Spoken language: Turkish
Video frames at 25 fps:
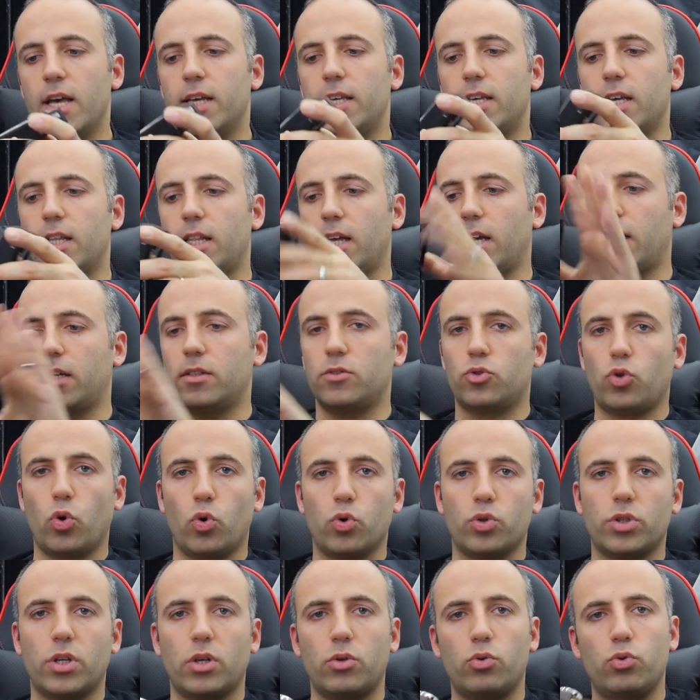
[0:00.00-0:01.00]
ya da
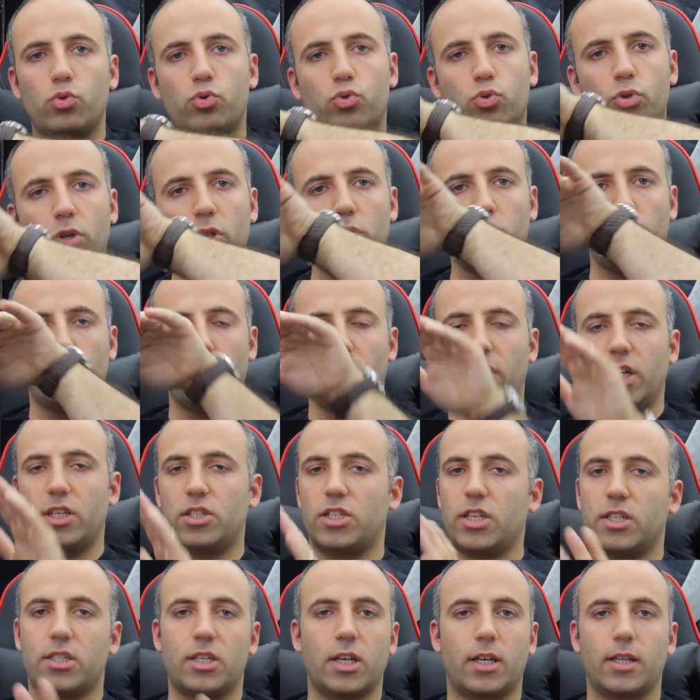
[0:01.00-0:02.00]
doğrudan üstüne doğru
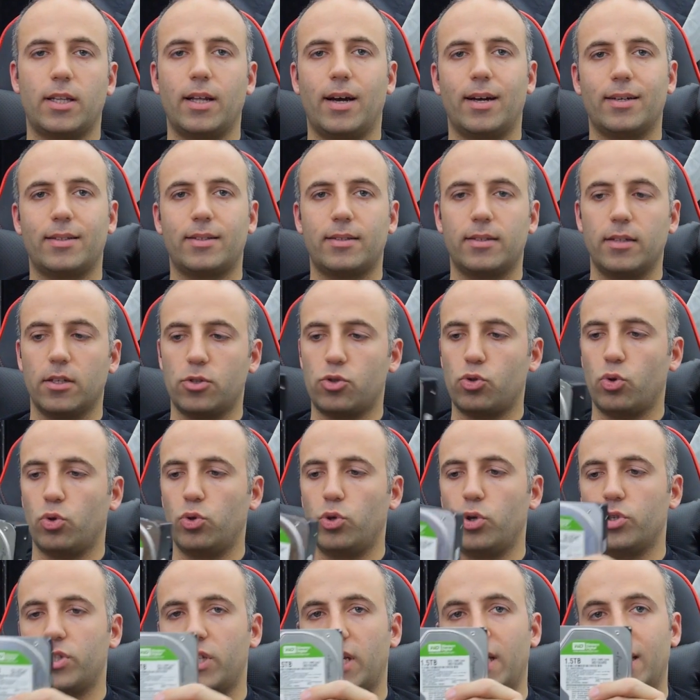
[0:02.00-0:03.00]
gelecek şekilde artık nasıl
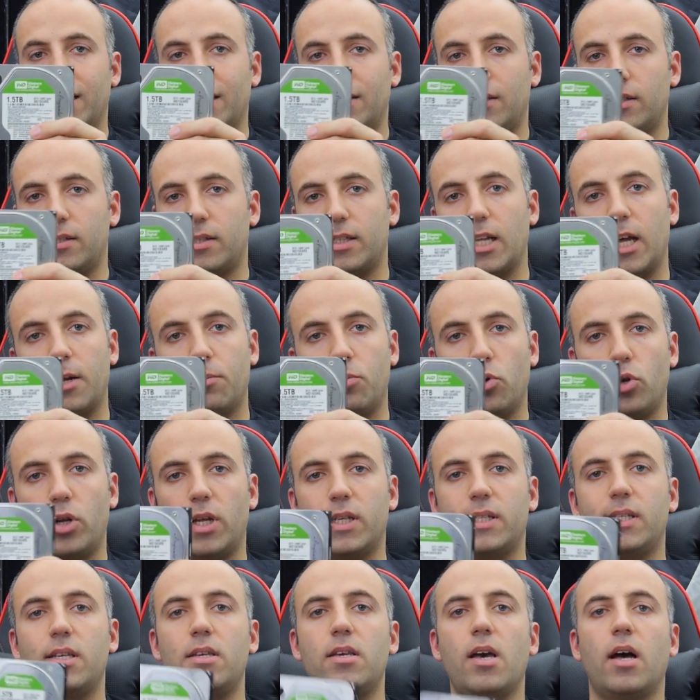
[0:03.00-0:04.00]
oluyorsa ya da diskler
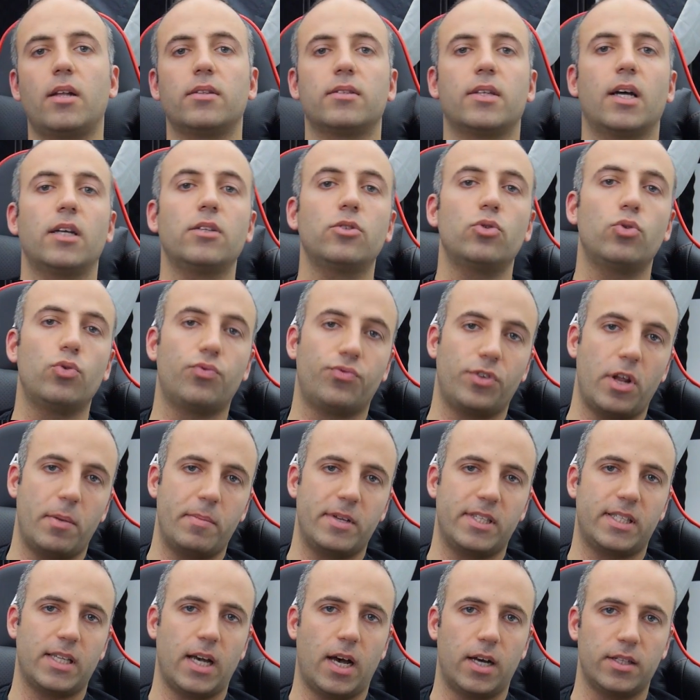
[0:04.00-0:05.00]
böyleyse yandan
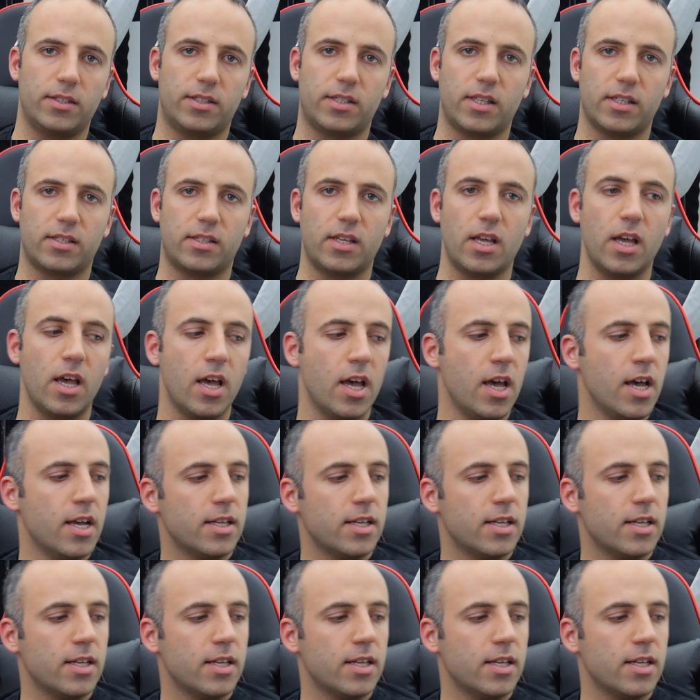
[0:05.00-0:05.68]
üflemesi hadisesi.